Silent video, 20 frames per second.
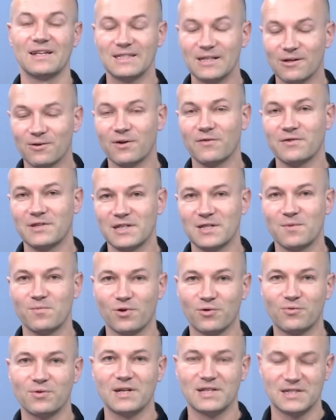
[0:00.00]
całkowicie się
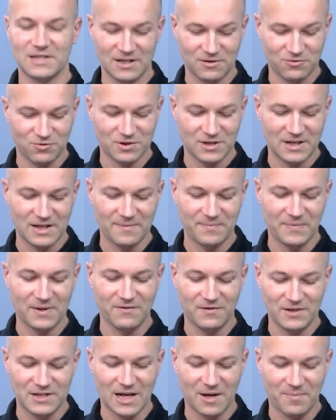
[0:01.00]
blokuje, jeżeli tusz się
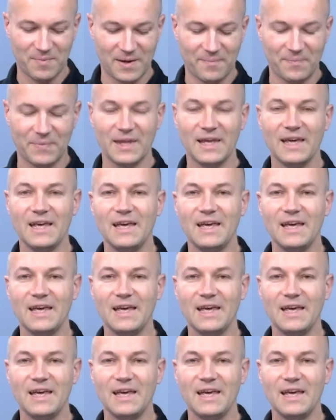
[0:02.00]
wyczerpie.